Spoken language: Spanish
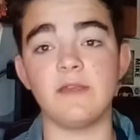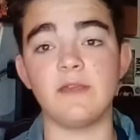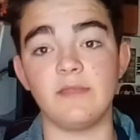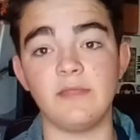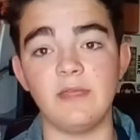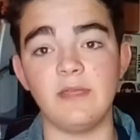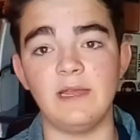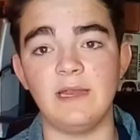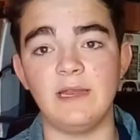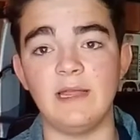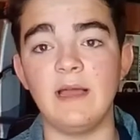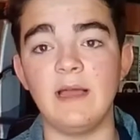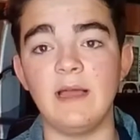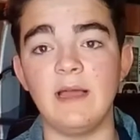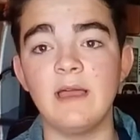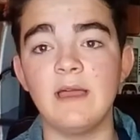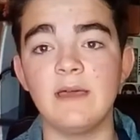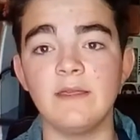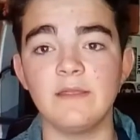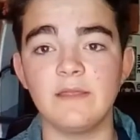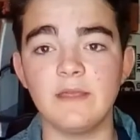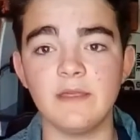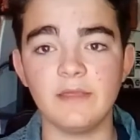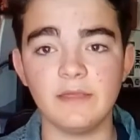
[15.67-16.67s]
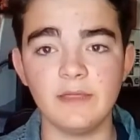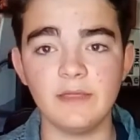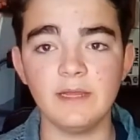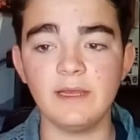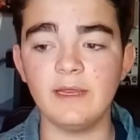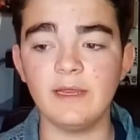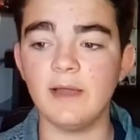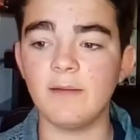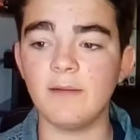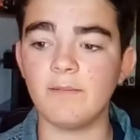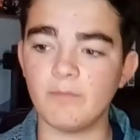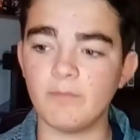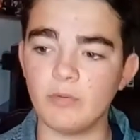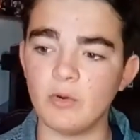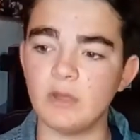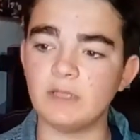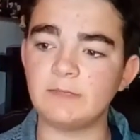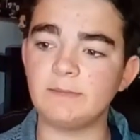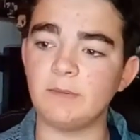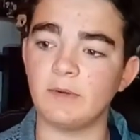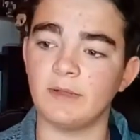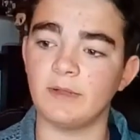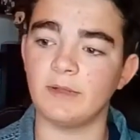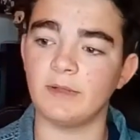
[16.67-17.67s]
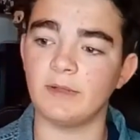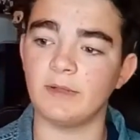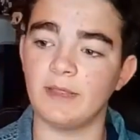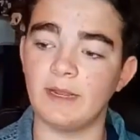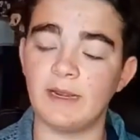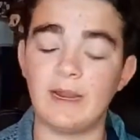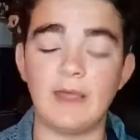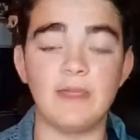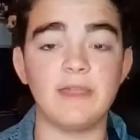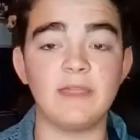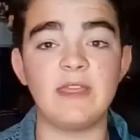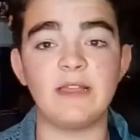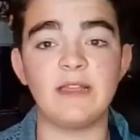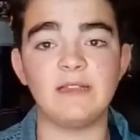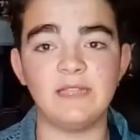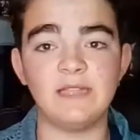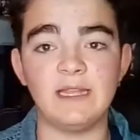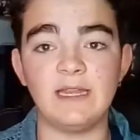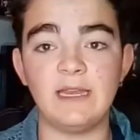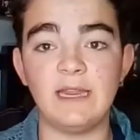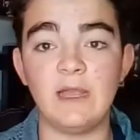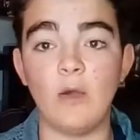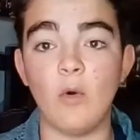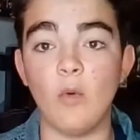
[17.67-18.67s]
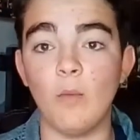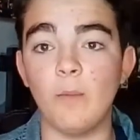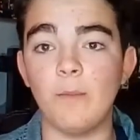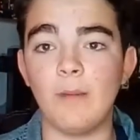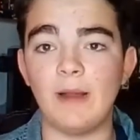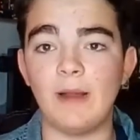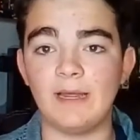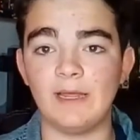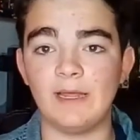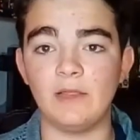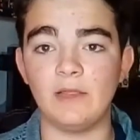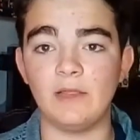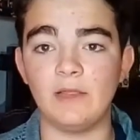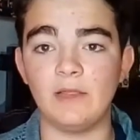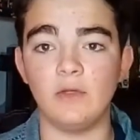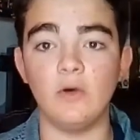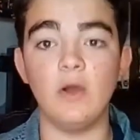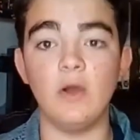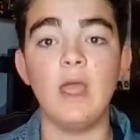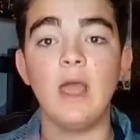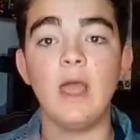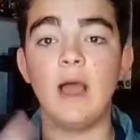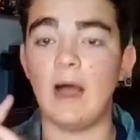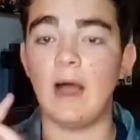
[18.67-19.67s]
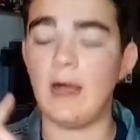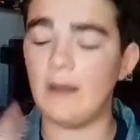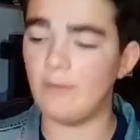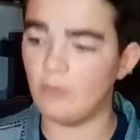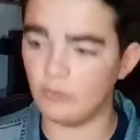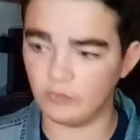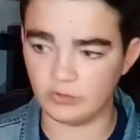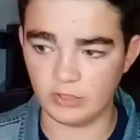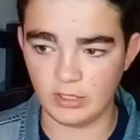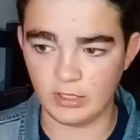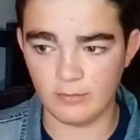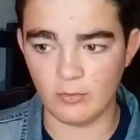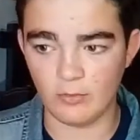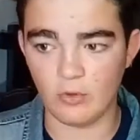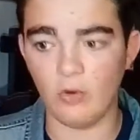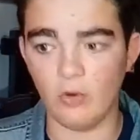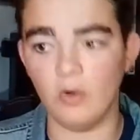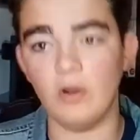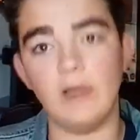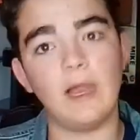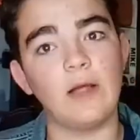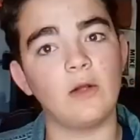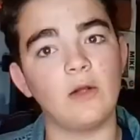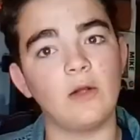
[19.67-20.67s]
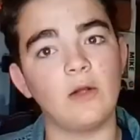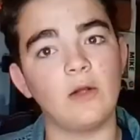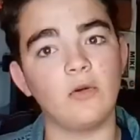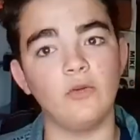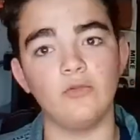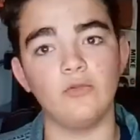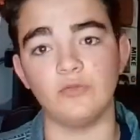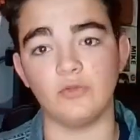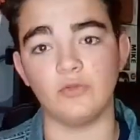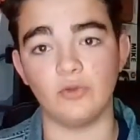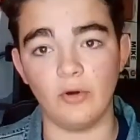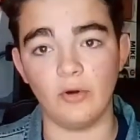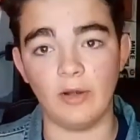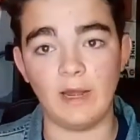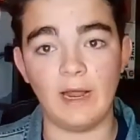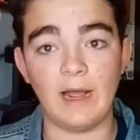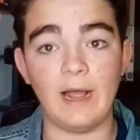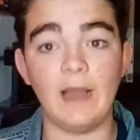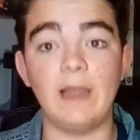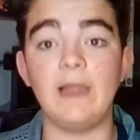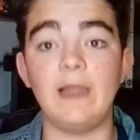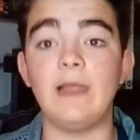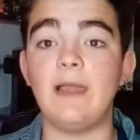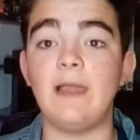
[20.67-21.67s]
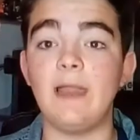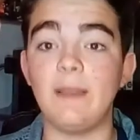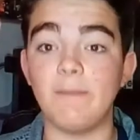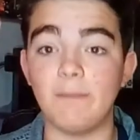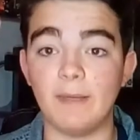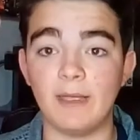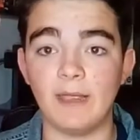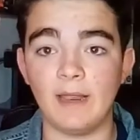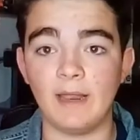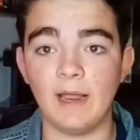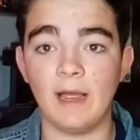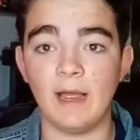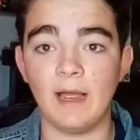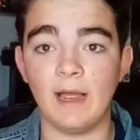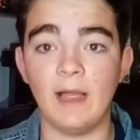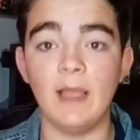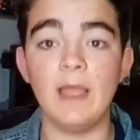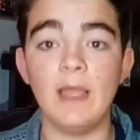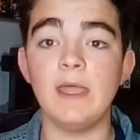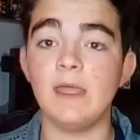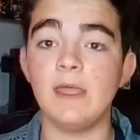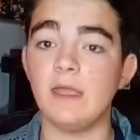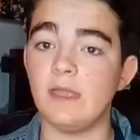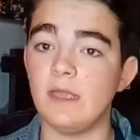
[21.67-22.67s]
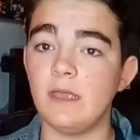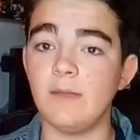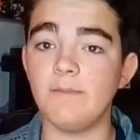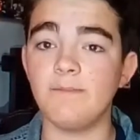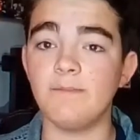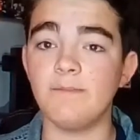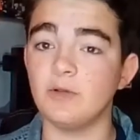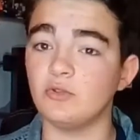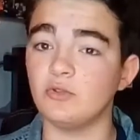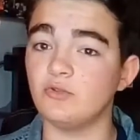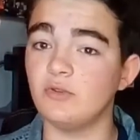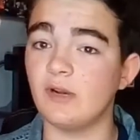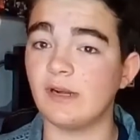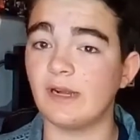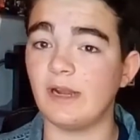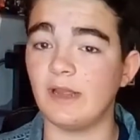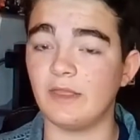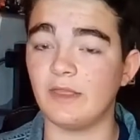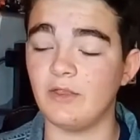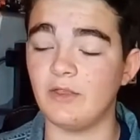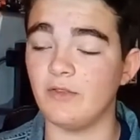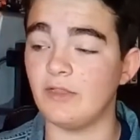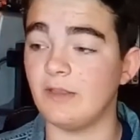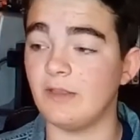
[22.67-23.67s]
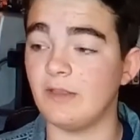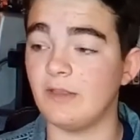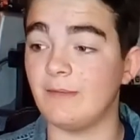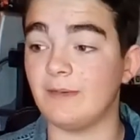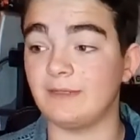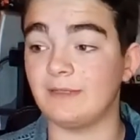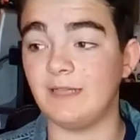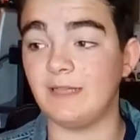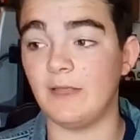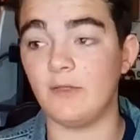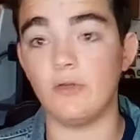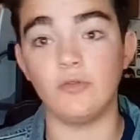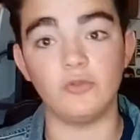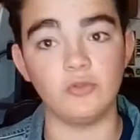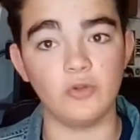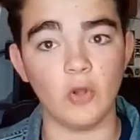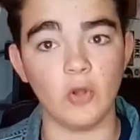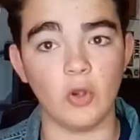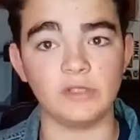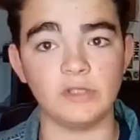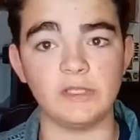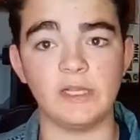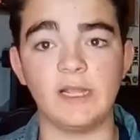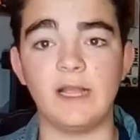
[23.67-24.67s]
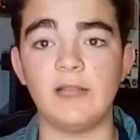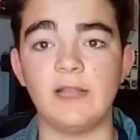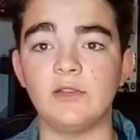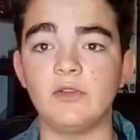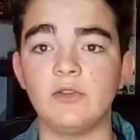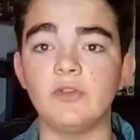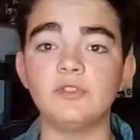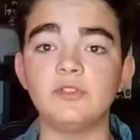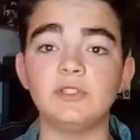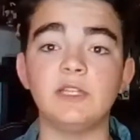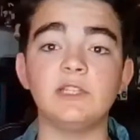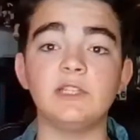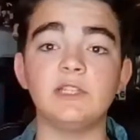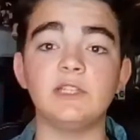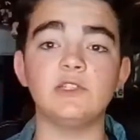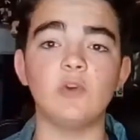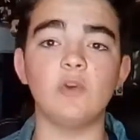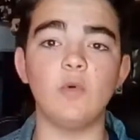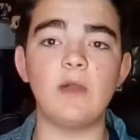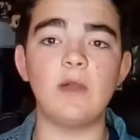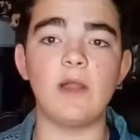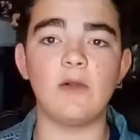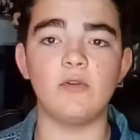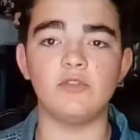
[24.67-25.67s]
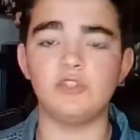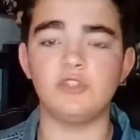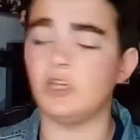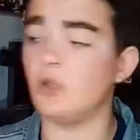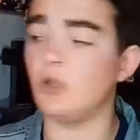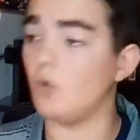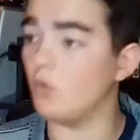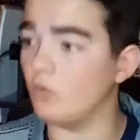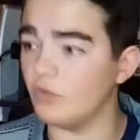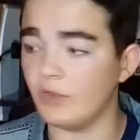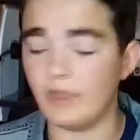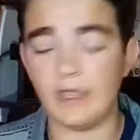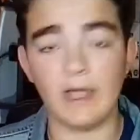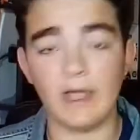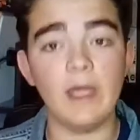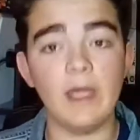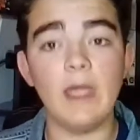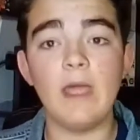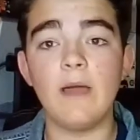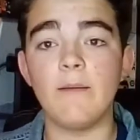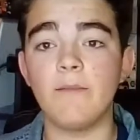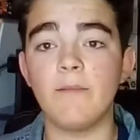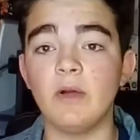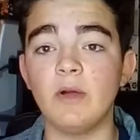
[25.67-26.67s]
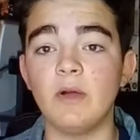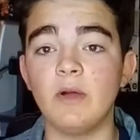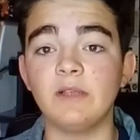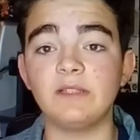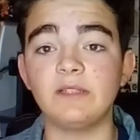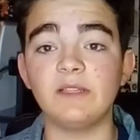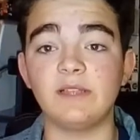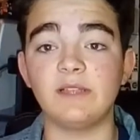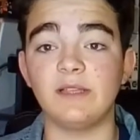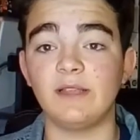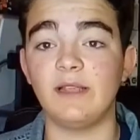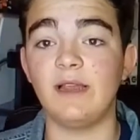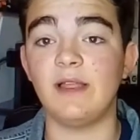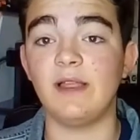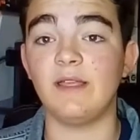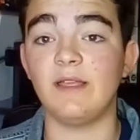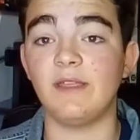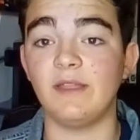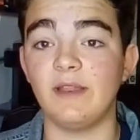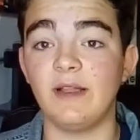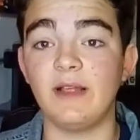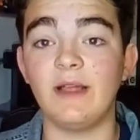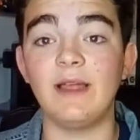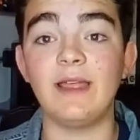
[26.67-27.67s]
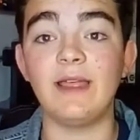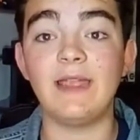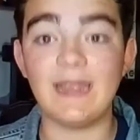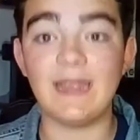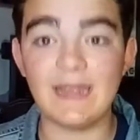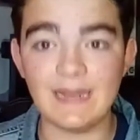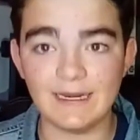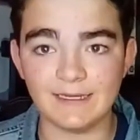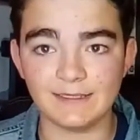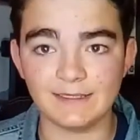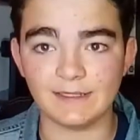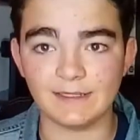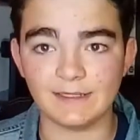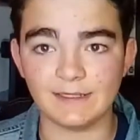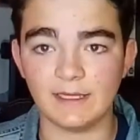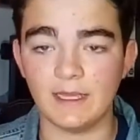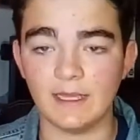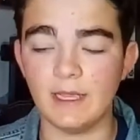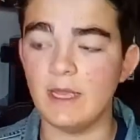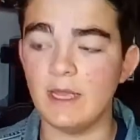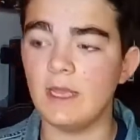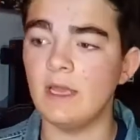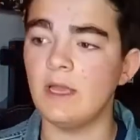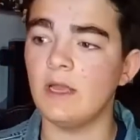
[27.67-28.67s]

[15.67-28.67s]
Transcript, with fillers: de Cecilia. Cecilia, pues por desgracia, tiene un marido abusivo, la controla, le pega y pues una relación demasiado tóxica. Entonces, una noche, un día, pues Cecilia decidirá irse.